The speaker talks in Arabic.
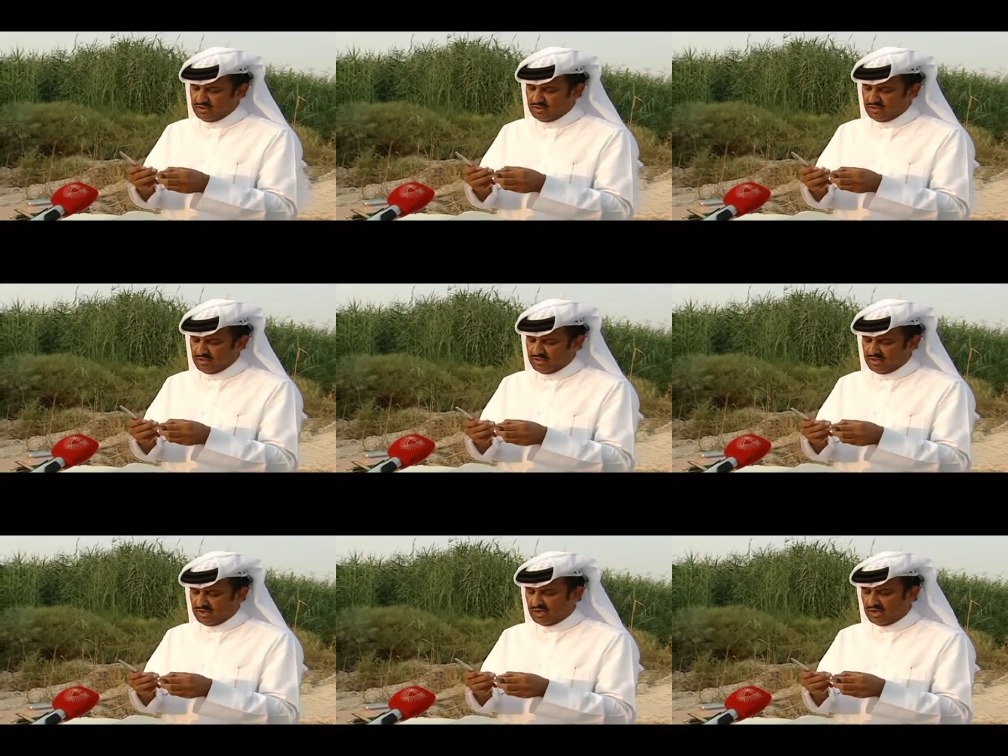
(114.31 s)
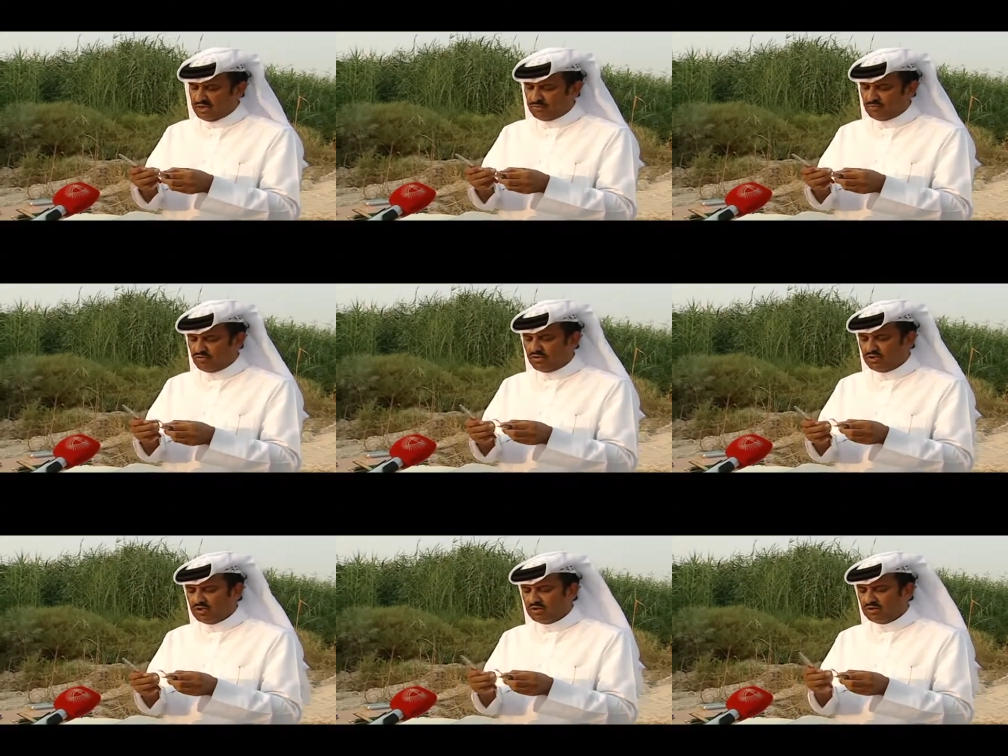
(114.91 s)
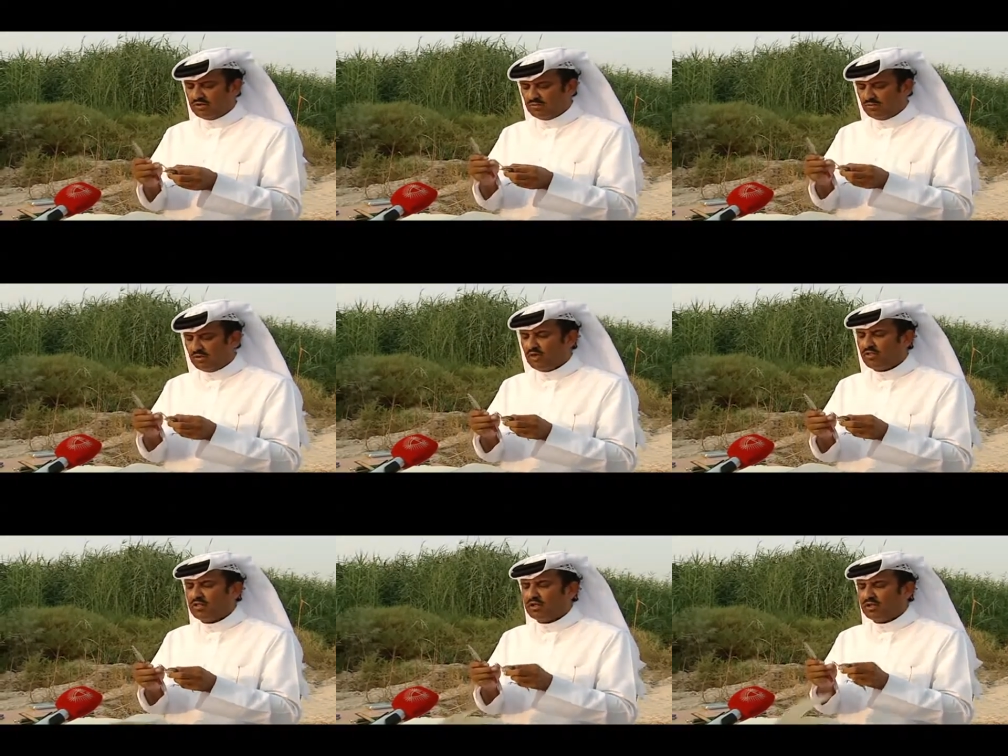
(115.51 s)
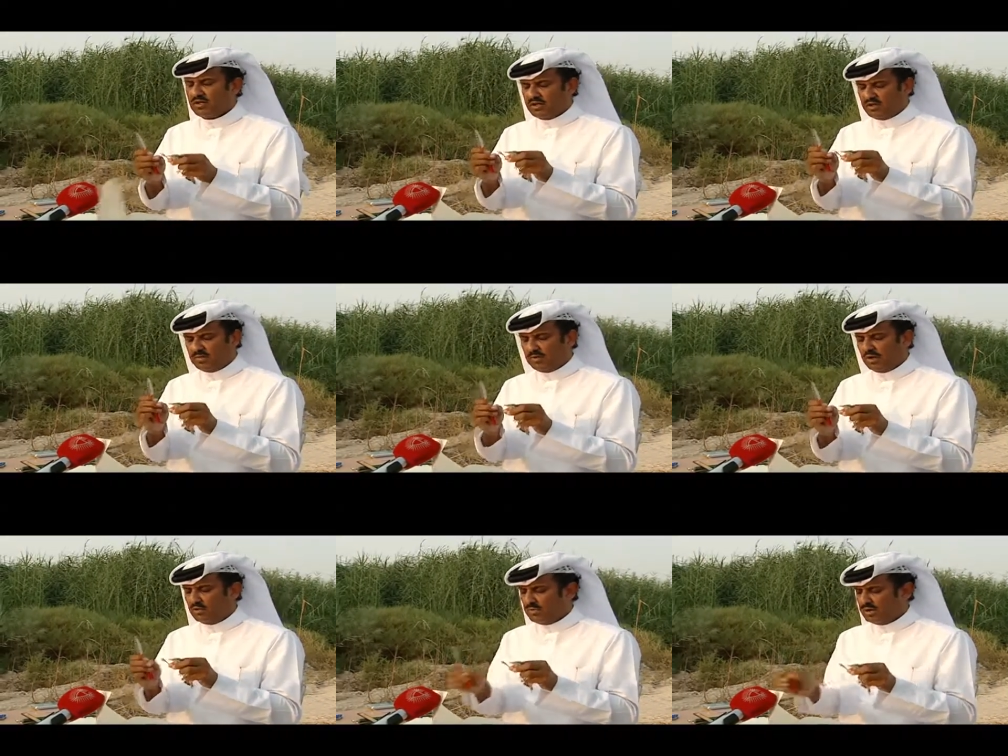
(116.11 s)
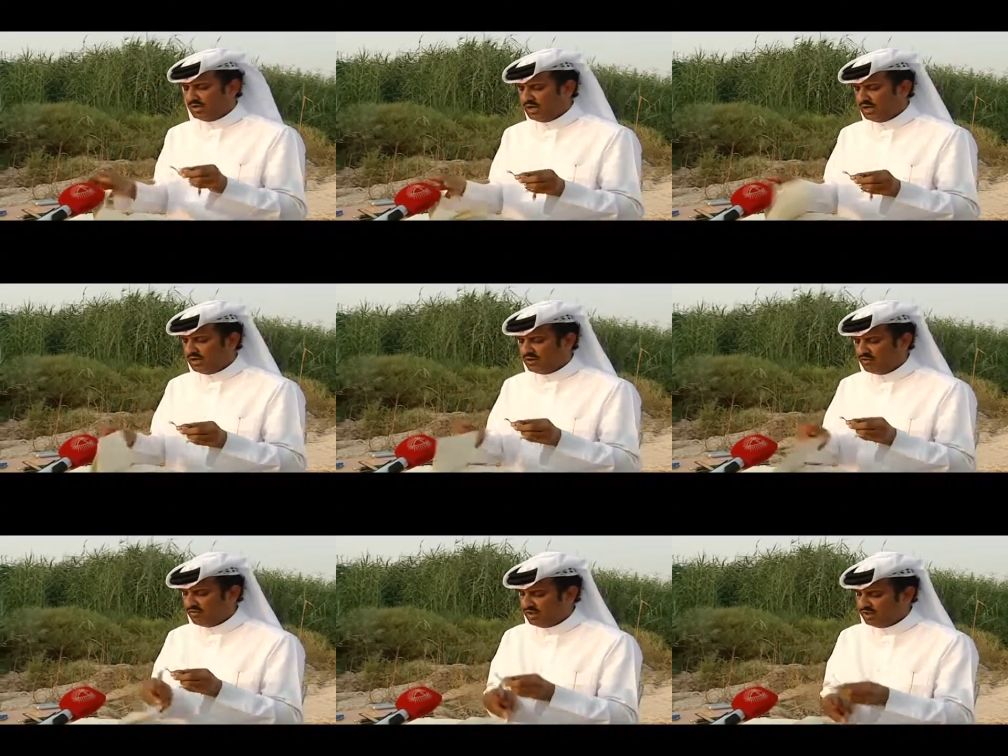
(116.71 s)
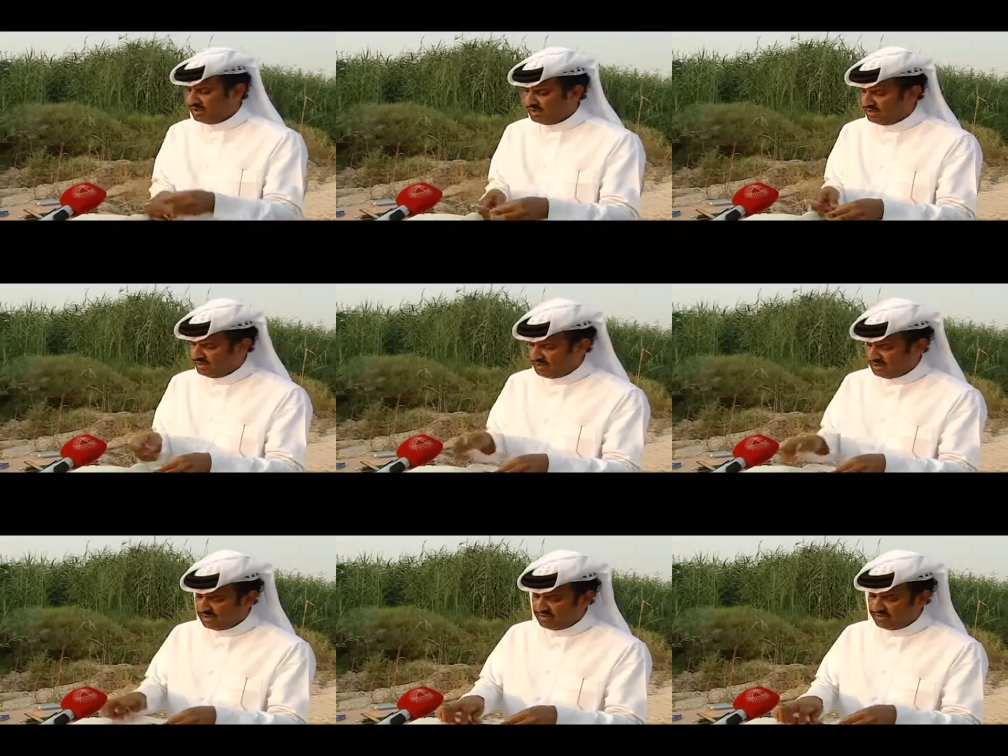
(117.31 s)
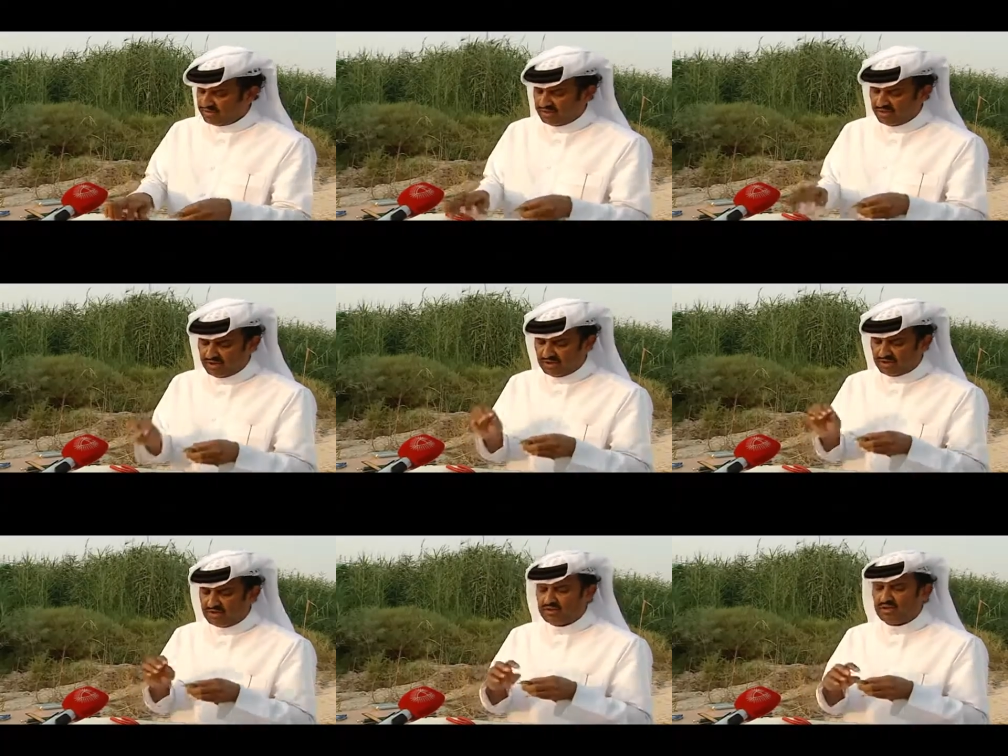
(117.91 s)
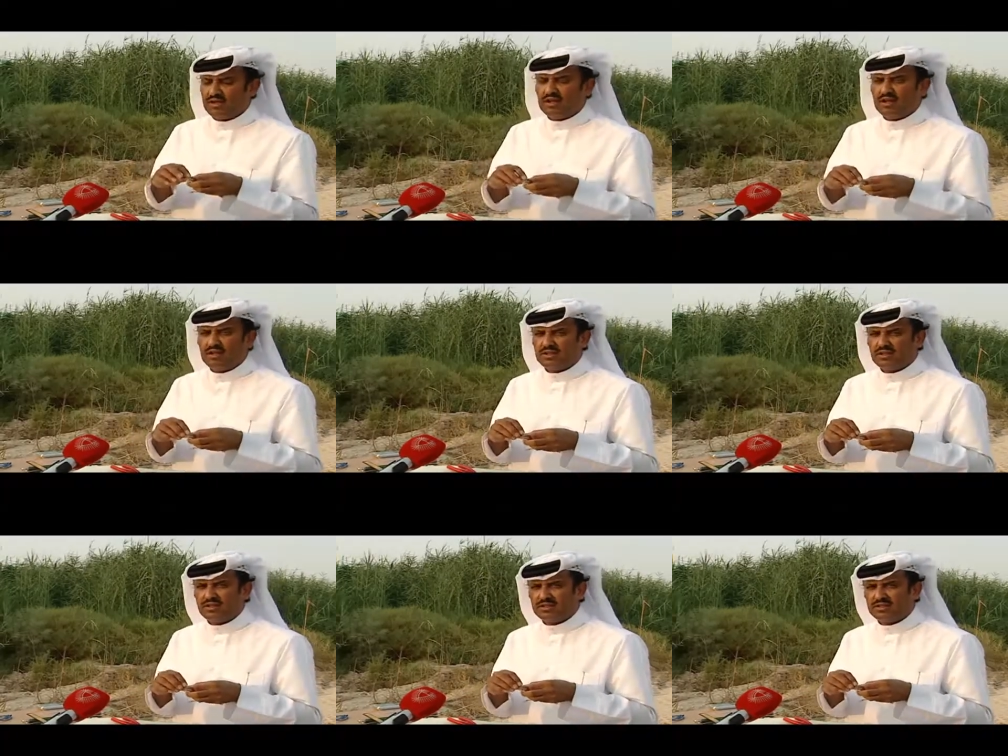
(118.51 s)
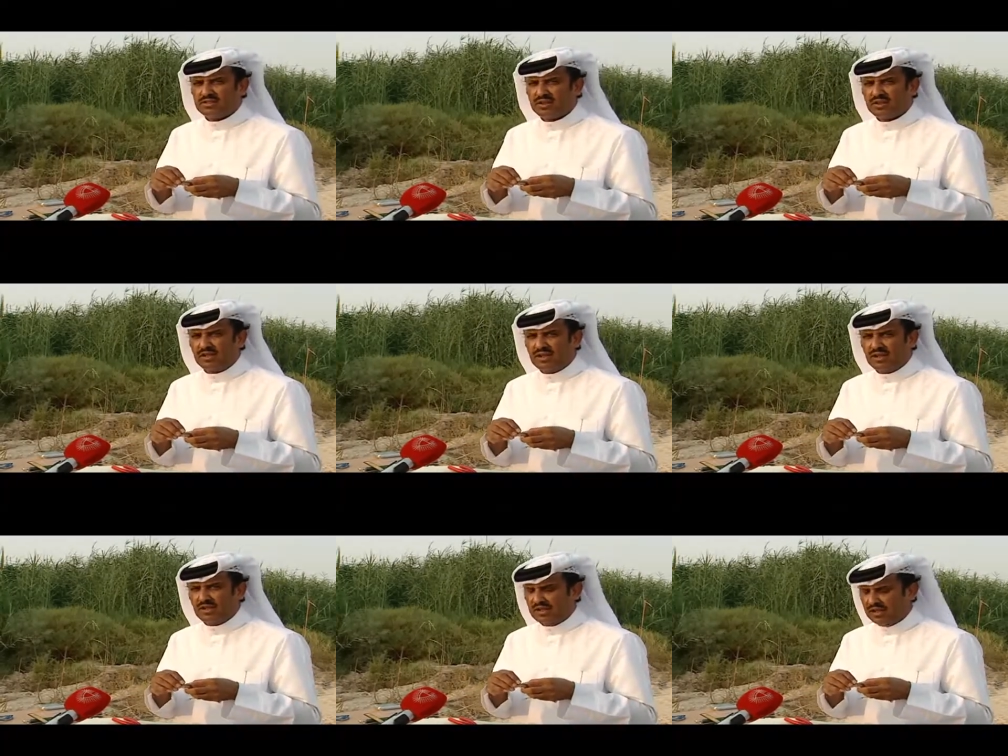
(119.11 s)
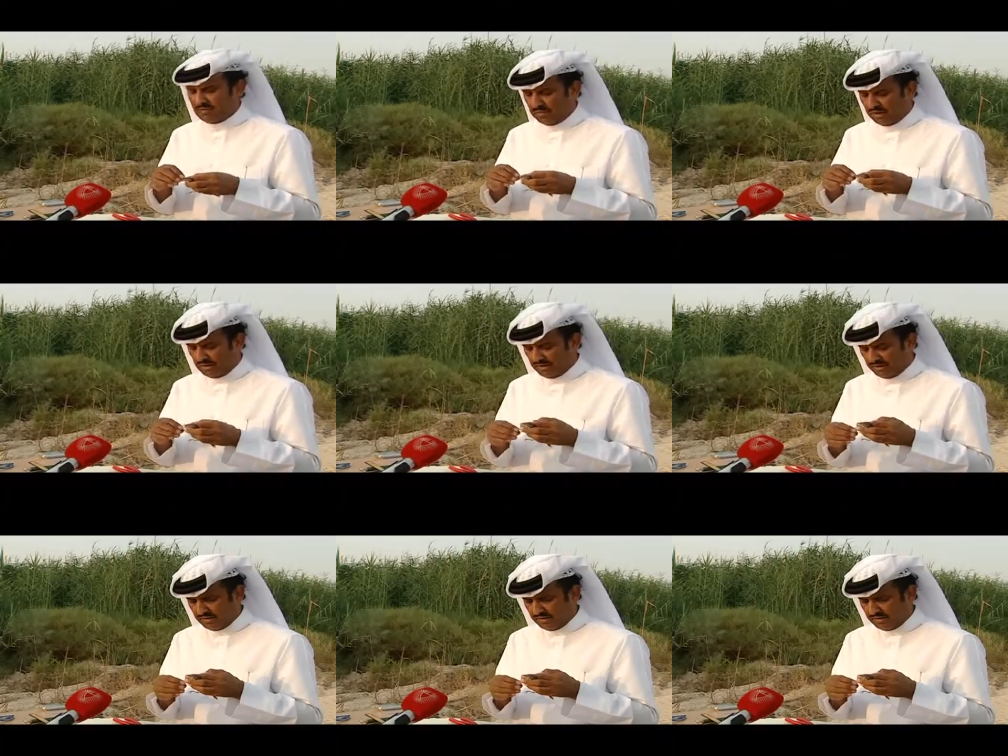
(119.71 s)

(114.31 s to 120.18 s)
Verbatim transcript: اذا احد مسكه وخذ المعلومات عليه يرسلها يرسل علينا على عن طريق الايميل